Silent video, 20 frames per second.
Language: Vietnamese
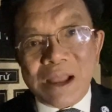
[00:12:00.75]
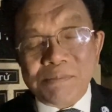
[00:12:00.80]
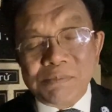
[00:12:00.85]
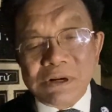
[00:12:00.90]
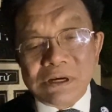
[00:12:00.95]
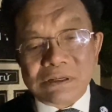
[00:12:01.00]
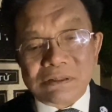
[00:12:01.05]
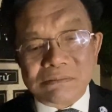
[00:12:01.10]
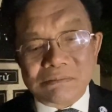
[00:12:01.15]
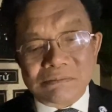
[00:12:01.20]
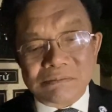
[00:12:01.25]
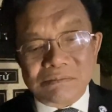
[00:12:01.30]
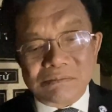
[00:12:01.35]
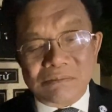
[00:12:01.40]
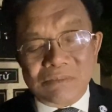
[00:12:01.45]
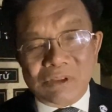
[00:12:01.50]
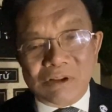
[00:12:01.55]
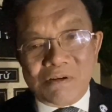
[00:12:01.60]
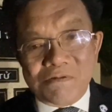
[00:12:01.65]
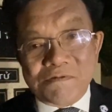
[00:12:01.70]
áp lực
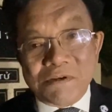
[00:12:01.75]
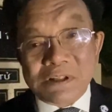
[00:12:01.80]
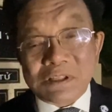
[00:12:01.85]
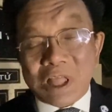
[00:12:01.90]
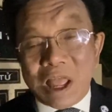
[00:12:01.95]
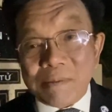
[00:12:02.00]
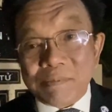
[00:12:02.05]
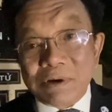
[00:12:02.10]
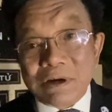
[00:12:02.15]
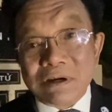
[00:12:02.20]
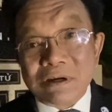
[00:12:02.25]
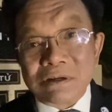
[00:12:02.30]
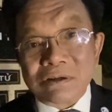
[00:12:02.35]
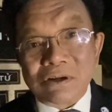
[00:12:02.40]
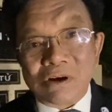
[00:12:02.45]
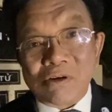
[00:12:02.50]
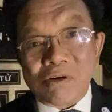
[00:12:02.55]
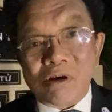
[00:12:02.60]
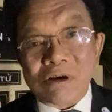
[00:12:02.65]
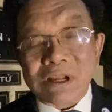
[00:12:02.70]
nó phức tạp hơn,
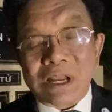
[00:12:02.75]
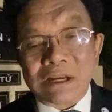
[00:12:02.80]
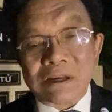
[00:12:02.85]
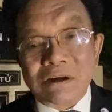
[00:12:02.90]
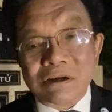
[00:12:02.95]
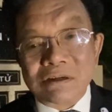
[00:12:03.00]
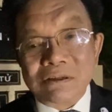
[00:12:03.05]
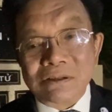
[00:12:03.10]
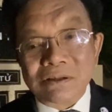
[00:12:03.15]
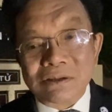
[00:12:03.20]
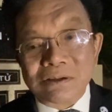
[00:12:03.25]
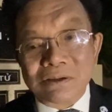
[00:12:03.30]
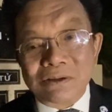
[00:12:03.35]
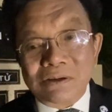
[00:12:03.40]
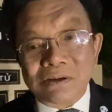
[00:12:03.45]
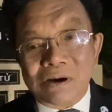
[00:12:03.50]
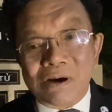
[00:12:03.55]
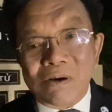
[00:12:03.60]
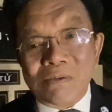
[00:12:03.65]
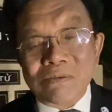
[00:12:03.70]
nó khó khăn hơn,
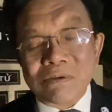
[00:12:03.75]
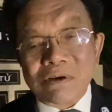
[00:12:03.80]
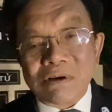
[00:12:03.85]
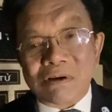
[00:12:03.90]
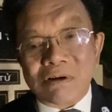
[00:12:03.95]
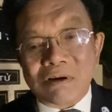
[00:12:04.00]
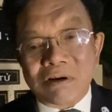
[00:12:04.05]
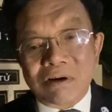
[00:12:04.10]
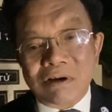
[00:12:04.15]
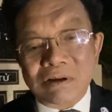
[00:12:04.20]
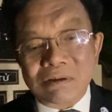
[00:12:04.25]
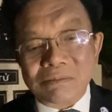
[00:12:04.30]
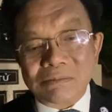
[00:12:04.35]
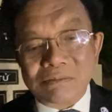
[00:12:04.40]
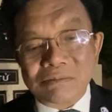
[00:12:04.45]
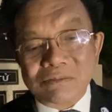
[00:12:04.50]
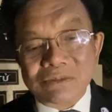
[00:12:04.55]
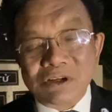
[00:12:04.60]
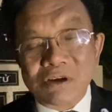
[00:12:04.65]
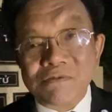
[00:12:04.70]
ông có
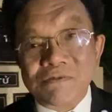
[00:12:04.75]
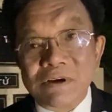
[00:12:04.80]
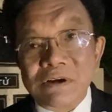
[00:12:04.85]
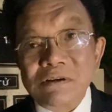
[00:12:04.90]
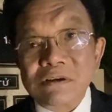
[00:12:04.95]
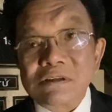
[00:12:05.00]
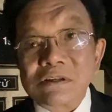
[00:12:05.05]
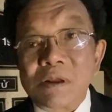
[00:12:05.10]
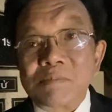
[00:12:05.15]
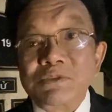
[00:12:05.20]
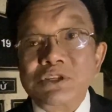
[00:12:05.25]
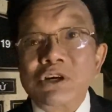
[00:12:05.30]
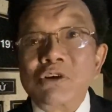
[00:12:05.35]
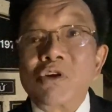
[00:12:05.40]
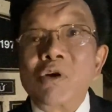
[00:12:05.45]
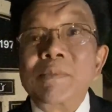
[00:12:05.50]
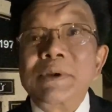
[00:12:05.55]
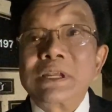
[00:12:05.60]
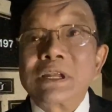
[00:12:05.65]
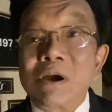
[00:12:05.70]
giữ vững được lập trường
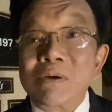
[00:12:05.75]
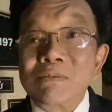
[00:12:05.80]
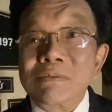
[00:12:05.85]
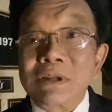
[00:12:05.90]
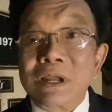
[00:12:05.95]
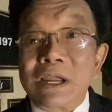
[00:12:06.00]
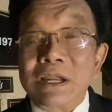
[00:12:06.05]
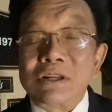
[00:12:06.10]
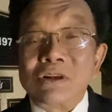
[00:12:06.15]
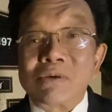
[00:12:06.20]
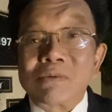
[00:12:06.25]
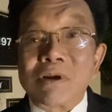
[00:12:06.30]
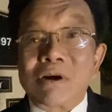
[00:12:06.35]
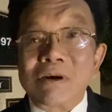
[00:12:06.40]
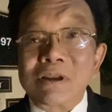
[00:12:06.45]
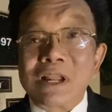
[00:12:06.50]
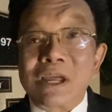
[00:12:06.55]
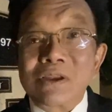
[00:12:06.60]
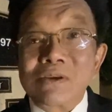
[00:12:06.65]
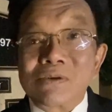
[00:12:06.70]
của mình không, hay là lúc
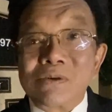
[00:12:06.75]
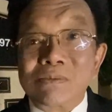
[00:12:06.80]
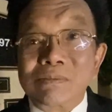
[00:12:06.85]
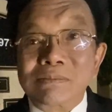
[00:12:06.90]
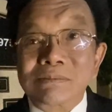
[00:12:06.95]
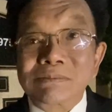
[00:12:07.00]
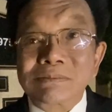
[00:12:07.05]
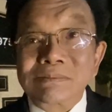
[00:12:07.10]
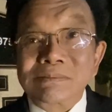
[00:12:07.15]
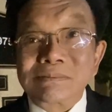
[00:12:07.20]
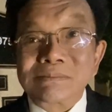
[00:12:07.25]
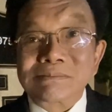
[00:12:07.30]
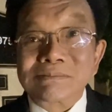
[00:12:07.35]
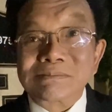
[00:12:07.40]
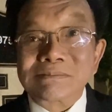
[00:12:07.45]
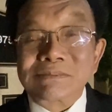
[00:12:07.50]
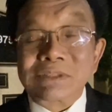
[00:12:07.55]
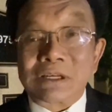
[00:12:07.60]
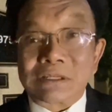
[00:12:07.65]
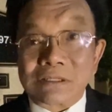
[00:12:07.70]
đó lại cũng
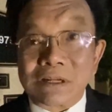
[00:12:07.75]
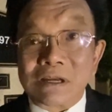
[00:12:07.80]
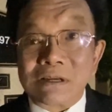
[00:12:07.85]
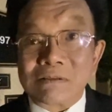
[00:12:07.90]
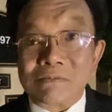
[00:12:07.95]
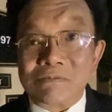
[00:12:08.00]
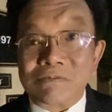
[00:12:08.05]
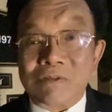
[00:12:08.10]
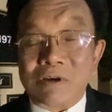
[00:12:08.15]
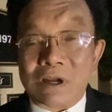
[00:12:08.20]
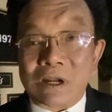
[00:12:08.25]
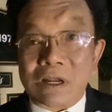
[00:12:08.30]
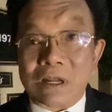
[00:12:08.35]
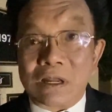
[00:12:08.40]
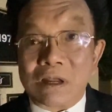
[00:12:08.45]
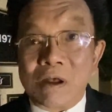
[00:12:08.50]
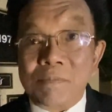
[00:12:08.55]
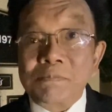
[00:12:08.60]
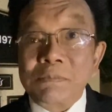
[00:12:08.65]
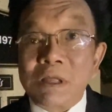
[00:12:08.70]
lật đật
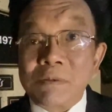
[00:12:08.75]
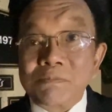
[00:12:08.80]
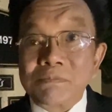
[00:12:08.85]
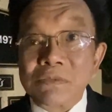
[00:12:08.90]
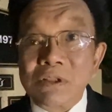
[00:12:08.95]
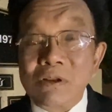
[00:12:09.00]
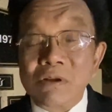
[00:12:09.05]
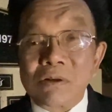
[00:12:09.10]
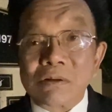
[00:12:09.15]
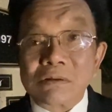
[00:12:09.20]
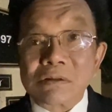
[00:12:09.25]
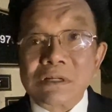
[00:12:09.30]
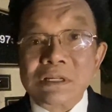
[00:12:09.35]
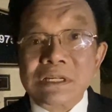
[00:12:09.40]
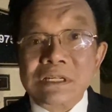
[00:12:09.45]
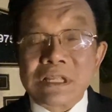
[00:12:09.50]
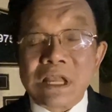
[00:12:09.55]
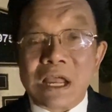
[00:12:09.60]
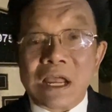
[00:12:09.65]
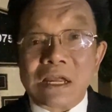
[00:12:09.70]
và hấp tấp
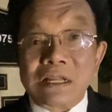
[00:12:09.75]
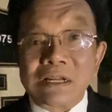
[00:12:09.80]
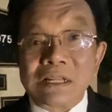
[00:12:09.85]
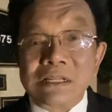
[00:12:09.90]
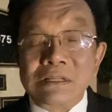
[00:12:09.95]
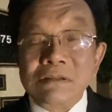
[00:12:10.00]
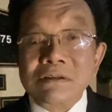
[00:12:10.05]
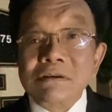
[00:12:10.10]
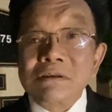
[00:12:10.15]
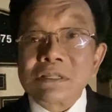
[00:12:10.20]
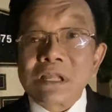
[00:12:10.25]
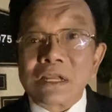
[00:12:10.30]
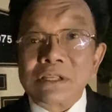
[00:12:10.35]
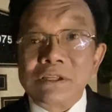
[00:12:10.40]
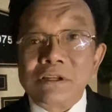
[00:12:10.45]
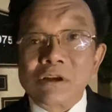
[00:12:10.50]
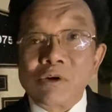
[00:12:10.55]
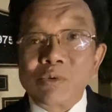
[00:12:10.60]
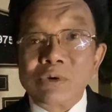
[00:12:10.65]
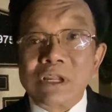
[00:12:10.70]
đi ra để đưa ra
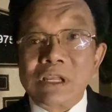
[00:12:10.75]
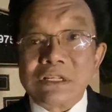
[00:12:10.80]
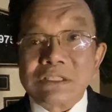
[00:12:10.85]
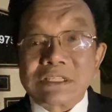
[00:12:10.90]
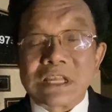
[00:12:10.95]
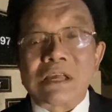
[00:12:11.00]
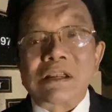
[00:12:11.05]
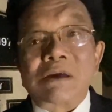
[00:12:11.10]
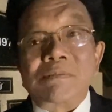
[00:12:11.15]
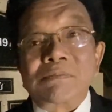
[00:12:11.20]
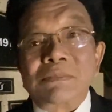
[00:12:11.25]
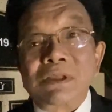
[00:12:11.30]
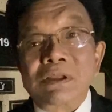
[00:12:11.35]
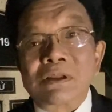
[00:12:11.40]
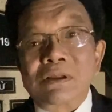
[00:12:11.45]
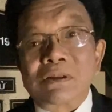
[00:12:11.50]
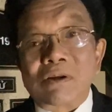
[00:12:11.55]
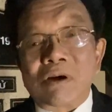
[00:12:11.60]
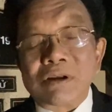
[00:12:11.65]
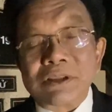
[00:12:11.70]
những quyết định sai lầm.
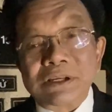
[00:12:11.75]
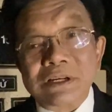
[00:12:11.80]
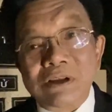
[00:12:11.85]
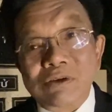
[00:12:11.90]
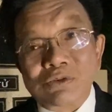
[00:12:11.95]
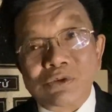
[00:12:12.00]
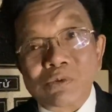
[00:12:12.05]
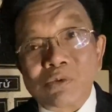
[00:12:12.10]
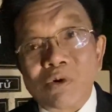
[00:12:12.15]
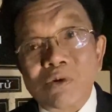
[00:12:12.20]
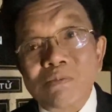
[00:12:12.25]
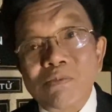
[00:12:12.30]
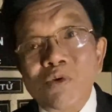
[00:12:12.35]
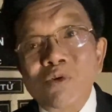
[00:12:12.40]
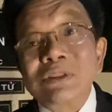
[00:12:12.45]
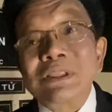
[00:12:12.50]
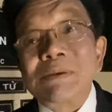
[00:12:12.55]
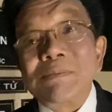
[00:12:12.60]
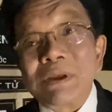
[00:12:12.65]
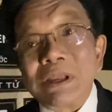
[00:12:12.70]
Đó là cái điều chúng tôi
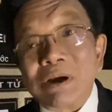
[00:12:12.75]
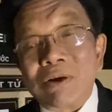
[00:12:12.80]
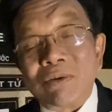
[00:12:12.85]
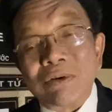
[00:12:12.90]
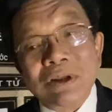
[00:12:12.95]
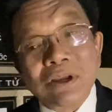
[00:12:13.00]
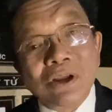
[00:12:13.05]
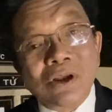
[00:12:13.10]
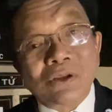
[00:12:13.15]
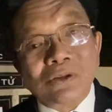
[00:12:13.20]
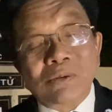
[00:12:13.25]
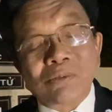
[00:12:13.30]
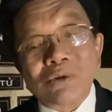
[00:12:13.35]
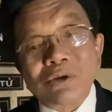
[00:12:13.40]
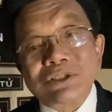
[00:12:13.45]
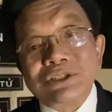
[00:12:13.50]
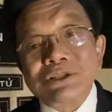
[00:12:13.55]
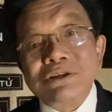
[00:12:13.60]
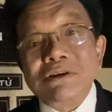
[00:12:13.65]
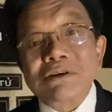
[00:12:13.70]
muốn tìm hiểu. Chúng
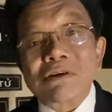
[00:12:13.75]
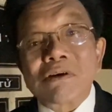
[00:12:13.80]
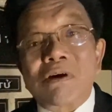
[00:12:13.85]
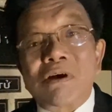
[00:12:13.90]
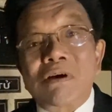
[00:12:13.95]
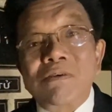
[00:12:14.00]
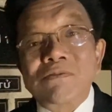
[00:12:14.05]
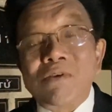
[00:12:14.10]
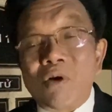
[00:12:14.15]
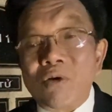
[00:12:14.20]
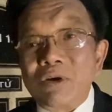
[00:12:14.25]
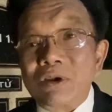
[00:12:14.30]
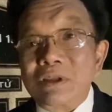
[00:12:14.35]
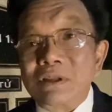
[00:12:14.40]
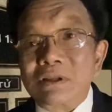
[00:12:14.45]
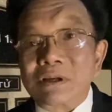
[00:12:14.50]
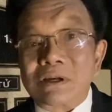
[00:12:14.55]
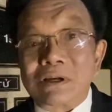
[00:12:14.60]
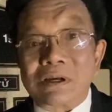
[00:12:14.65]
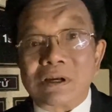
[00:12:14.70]
tôi chưa có vội
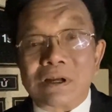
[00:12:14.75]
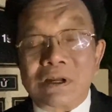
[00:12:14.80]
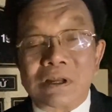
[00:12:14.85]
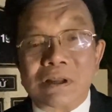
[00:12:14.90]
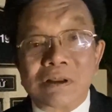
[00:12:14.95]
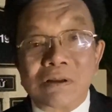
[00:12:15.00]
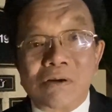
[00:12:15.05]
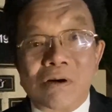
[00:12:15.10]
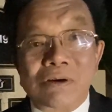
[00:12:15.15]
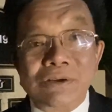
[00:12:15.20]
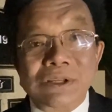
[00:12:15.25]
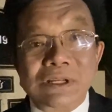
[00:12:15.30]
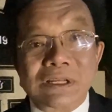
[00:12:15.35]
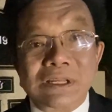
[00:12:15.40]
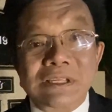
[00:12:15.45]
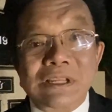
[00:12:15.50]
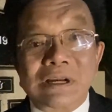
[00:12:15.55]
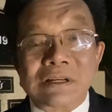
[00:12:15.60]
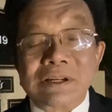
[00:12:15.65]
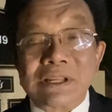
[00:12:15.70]
có những
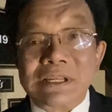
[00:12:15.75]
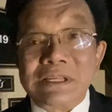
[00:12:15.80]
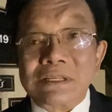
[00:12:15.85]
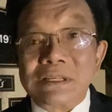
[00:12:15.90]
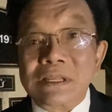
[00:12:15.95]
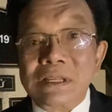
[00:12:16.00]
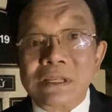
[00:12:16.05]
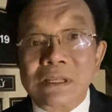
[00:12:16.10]
cái nhận định